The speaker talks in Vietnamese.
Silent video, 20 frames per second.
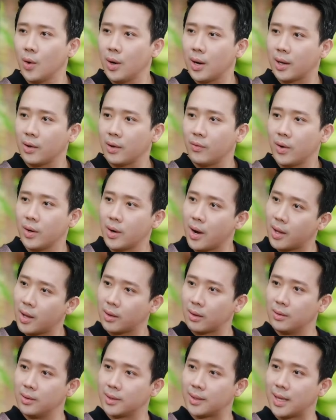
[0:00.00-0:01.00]
Đó là cái vấn đề
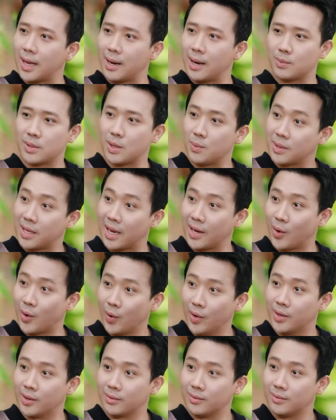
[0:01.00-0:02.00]
từ người ta, làm sao mình thay
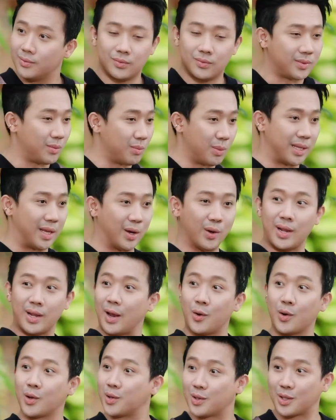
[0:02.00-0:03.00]
đổi được. Mình chỉ có
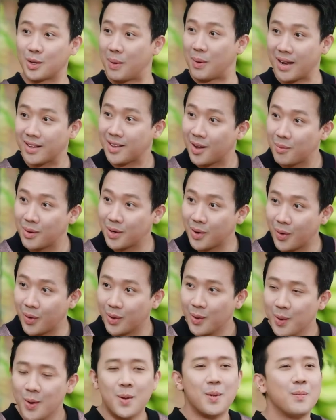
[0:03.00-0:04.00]
thay đổi từ bản thân mình
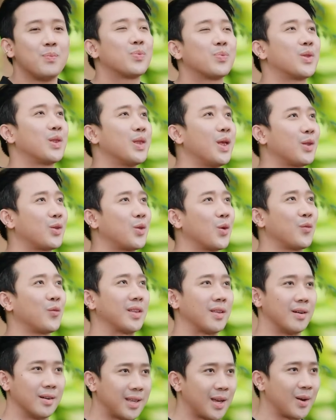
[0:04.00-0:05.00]
thôi. ừ. Nên tôi
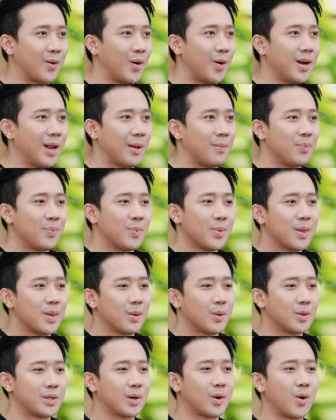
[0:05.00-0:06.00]
phải tự thay đổi là
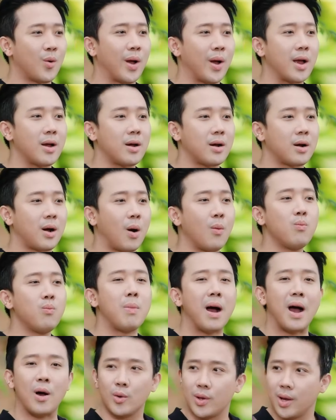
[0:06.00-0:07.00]
tôi sẽ cố gắng
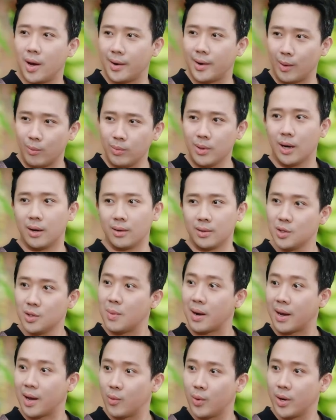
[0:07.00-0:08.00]
không bao giờ nóng giận
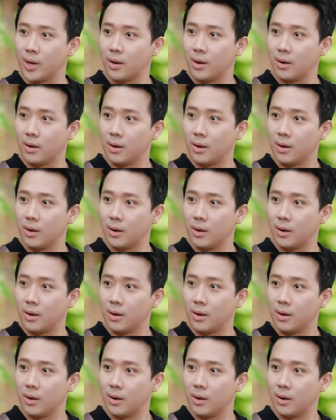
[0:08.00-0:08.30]
trước mặt Harry.